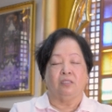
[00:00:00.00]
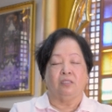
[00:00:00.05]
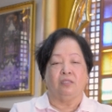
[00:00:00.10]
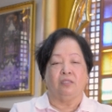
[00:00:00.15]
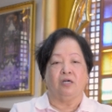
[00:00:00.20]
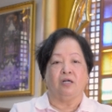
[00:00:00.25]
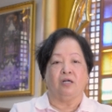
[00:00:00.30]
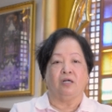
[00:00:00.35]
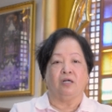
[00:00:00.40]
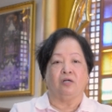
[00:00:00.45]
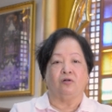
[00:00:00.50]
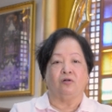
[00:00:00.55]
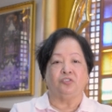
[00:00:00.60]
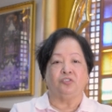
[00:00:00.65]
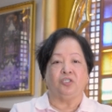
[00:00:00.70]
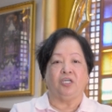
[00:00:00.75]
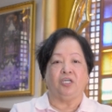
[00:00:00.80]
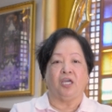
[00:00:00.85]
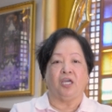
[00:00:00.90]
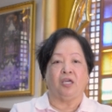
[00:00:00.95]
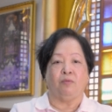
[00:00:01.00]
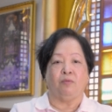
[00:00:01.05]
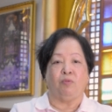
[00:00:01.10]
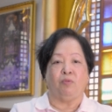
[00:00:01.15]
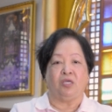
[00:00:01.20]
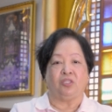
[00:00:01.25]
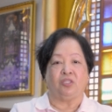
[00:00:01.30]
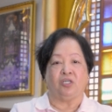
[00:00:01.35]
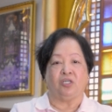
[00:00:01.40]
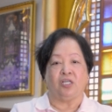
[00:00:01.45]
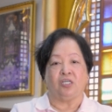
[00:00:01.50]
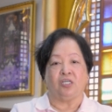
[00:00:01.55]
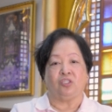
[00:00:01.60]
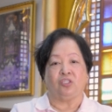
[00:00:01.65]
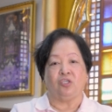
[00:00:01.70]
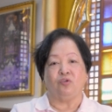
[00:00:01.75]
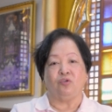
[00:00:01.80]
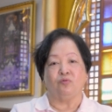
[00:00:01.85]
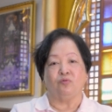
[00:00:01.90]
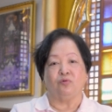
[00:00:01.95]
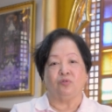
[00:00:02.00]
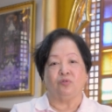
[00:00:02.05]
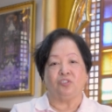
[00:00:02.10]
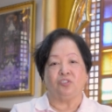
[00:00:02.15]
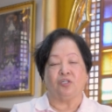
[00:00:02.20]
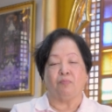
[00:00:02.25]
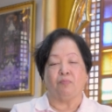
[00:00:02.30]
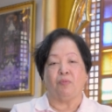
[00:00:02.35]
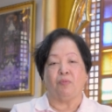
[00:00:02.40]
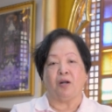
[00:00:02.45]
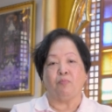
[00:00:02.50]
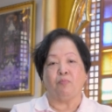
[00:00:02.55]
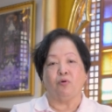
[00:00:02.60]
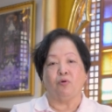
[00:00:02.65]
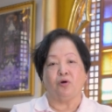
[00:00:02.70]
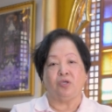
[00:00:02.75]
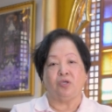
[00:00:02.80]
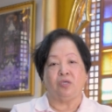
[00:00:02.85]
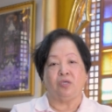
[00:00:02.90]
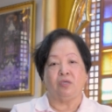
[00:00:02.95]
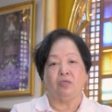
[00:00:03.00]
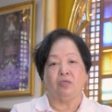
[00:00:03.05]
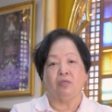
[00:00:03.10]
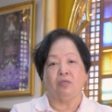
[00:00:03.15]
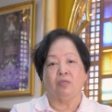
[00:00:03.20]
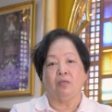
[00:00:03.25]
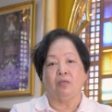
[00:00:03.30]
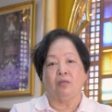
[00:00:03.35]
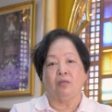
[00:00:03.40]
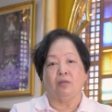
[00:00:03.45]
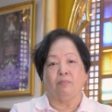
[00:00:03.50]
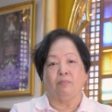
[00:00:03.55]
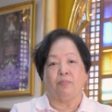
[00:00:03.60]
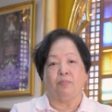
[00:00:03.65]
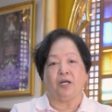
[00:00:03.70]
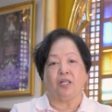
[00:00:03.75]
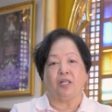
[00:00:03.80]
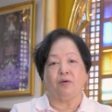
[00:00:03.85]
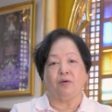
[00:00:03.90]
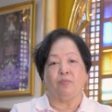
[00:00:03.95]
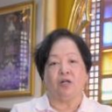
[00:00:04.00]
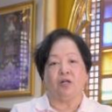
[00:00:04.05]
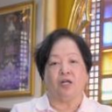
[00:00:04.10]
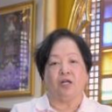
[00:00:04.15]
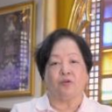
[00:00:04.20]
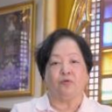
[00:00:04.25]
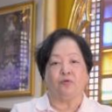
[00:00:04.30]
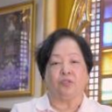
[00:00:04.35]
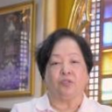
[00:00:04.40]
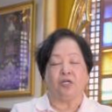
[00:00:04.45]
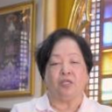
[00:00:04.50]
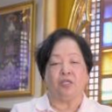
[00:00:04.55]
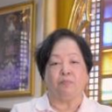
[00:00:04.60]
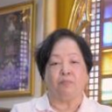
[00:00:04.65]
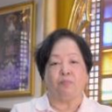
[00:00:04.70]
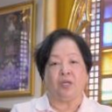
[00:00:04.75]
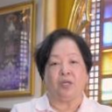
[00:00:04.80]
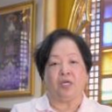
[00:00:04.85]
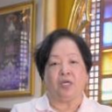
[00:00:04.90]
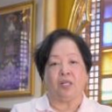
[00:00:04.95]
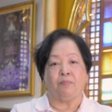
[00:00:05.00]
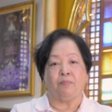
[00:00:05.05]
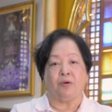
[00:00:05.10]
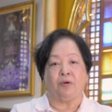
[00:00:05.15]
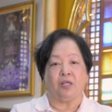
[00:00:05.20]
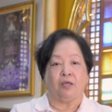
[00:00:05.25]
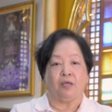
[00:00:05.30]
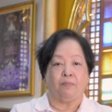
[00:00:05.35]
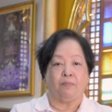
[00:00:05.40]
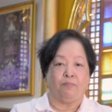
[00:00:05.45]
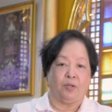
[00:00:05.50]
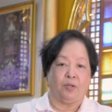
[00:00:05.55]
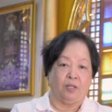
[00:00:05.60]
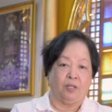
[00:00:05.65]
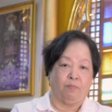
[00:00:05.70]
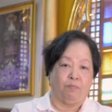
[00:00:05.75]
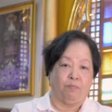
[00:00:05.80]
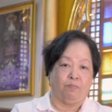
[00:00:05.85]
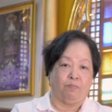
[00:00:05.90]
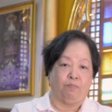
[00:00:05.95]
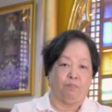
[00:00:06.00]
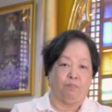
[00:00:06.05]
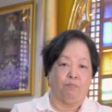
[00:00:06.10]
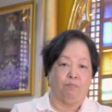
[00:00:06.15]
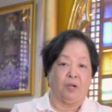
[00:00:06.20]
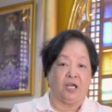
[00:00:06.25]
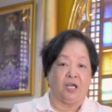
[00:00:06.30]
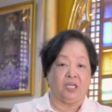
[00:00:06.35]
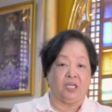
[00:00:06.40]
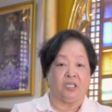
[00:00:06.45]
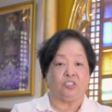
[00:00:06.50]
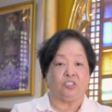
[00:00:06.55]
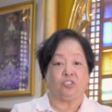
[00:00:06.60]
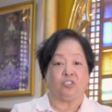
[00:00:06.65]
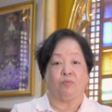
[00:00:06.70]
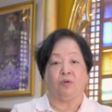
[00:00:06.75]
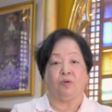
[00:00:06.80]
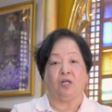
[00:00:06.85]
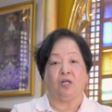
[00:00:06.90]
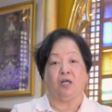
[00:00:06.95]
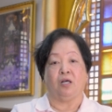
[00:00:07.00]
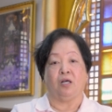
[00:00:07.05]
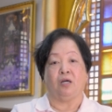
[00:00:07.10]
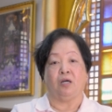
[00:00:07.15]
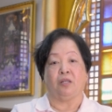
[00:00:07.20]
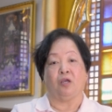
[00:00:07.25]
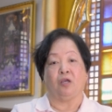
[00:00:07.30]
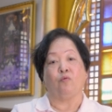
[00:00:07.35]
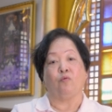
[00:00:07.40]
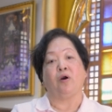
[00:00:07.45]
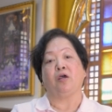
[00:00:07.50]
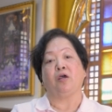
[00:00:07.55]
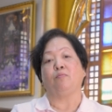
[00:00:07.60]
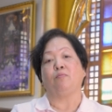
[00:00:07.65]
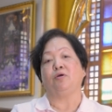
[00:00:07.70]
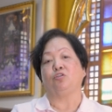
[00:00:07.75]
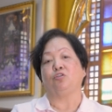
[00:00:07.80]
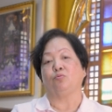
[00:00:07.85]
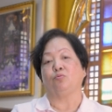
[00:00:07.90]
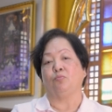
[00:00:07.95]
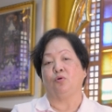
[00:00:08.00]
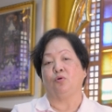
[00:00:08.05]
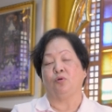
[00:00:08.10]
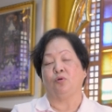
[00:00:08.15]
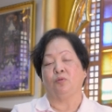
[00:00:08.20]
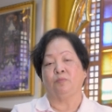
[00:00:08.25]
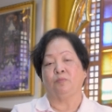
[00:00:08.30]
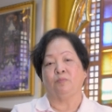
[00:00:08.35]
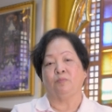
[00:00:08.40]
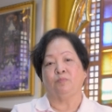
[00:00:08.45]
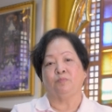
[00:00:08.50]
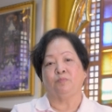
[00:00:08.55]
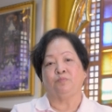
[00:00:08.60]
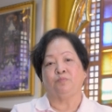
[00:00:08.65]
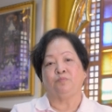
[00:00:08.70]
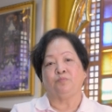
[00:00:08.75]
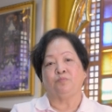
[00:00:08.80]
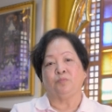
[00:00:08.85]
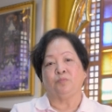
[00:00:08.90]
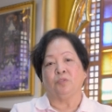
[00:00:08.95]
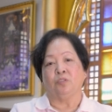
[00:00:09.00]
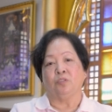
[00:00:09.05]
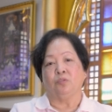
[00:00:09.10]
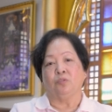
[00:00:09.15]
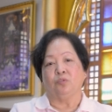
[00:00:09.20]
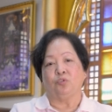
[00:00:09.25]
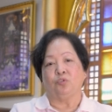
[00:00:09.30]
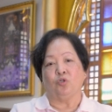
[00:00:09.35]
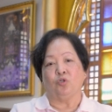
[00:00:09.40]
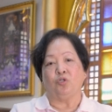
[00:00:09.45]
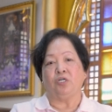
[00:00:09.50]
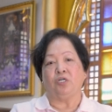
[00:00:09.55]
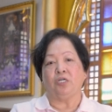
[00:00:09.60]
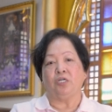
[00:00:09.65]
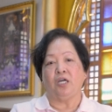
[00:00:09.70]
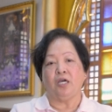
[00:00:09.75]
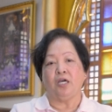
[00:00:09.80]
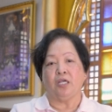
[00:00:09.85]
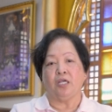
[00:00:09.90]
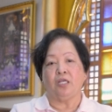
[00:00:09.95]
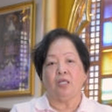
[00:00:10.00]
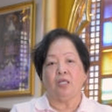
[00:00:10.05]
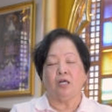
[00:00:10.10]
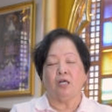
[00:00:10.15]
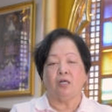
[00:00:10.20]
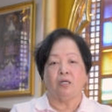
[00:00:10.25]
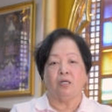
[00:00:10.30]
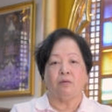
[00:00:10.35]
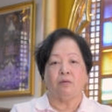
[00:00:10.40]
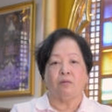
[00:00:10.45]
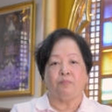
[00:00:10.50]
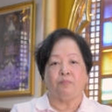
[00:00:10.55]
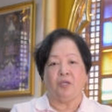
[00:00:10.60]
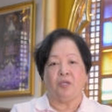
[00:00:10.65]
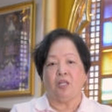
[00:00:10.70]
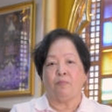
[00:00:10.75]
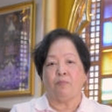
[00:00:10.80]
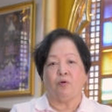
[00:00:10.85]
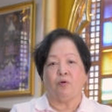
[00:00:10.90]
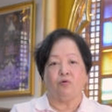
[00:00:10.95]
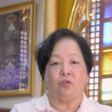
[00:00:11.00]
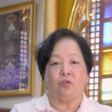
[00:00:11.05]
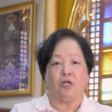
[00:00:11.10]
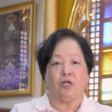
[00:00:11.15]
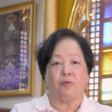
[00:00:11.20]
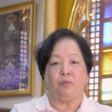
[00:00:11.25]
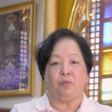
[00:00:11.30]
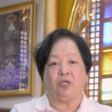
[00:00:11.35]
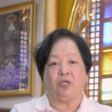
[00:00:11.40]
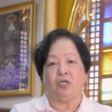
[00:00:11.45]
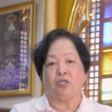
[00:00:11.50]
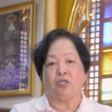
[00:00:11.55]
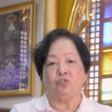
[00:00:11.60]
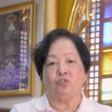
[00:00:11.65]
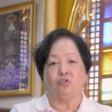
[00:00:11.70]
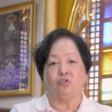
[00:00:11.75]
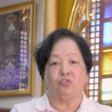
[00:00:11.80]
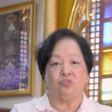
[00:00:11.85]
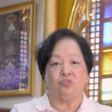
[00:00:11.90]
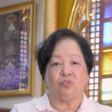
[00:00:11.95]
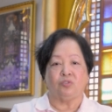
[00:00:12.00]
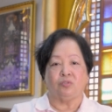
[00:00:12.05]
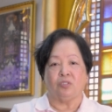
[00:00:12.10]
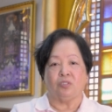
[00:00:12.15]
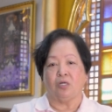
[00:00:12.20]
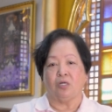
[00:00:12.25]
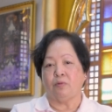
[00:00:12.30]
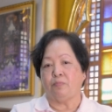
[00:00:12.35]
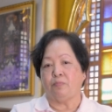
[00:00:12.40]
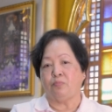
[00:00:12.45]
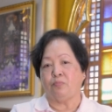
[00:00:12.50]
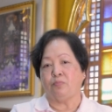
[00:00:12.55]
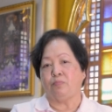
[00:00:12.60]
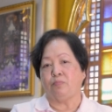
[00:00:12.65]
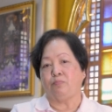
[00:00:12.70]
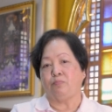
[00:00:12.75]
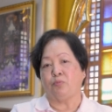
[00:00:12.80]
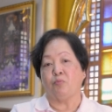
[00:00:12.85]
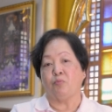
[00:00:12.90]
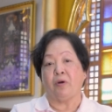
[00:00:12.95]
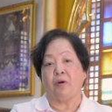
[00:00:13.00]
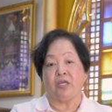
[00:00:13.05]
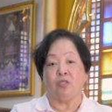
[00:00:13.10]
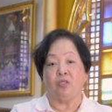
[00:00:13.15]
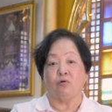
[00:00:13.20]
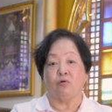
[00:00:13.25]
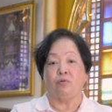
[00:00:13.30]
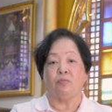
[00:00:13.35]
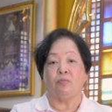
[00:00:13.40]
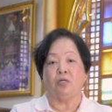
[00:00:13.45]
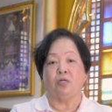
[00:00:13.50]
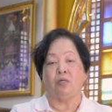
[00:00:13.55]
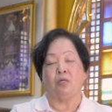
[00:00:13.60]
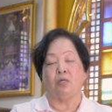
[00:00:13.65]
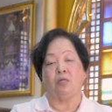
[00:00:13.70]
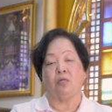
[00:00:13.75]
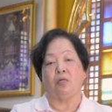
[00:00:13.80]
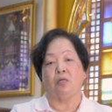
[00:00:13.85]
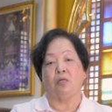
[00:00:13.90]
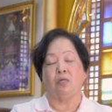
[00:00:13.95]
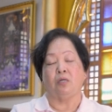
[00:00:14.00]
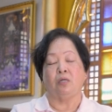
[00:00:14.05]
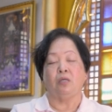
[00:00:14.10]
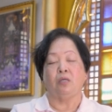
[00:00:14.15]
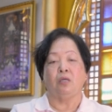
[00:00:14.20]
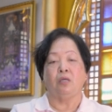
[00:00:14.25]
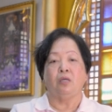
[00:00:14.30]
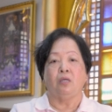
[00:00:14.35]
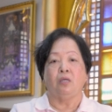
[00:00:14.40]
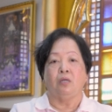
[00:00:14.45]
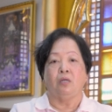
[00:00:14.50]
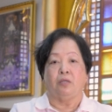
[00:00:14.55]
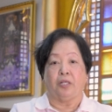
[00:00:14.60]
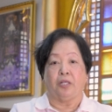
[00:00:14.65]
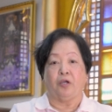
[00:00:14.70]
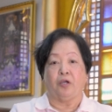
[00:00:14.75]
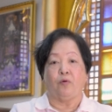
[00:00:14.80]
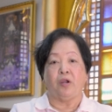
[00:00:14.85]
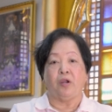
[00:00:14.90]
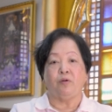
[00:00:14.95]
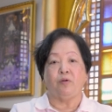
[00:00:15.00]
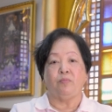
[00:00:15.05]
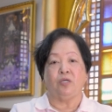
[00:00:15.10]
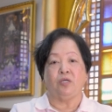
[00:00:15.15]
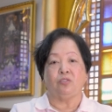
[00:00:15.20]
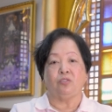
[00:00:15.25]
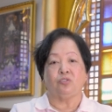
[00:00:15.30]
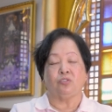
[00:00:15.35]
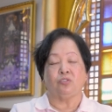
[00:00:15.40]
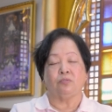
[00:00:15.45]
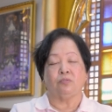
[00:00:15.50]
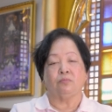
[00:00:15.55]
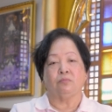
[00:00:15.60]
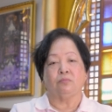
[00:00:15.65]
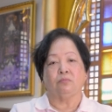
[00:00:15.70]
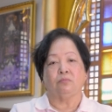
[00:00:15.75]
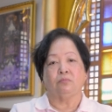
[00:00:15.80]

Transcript: na o sige, ibenta natin yung isang baboy para magkaroon ka ng pera para pagbayad sa mga requirements mo. So, nangyari, nakapila pa ako ng applications, naka-provide ako ng mga requirements.